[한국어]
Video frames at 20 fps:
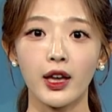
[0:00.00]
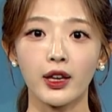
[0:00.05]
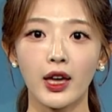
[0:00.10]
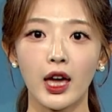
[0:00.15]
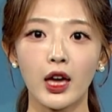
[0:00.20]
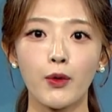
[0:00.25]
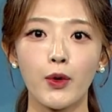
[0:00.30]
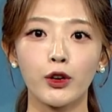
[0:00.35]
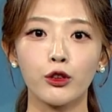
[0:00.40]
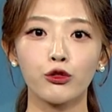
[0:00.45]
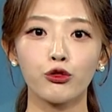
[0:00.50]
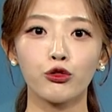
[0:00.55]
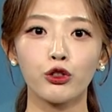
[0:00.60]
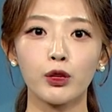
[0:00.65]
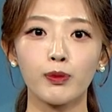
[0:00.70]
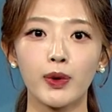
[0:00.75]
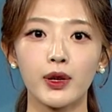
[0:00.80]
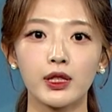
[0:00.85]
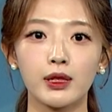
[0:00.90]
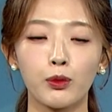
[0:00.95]
계획을
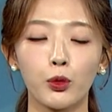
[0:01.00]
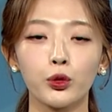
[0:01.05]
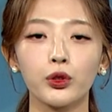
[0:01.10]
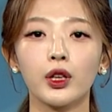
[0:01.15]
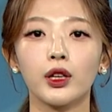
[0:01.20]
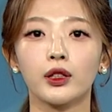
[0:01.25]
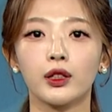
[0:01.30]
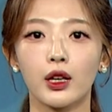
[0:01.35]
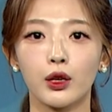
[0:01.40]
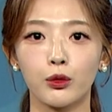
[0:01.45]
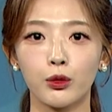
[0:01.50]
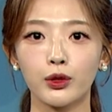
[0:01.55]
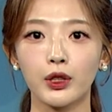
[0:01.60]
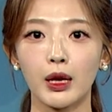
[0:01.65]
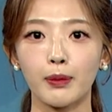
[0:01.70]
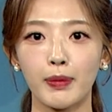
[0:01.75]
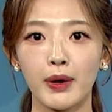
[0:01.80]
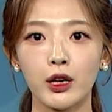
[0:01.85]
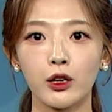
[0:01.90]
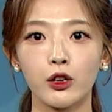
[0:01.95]
수립하지 못했다고
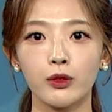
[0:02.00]
답한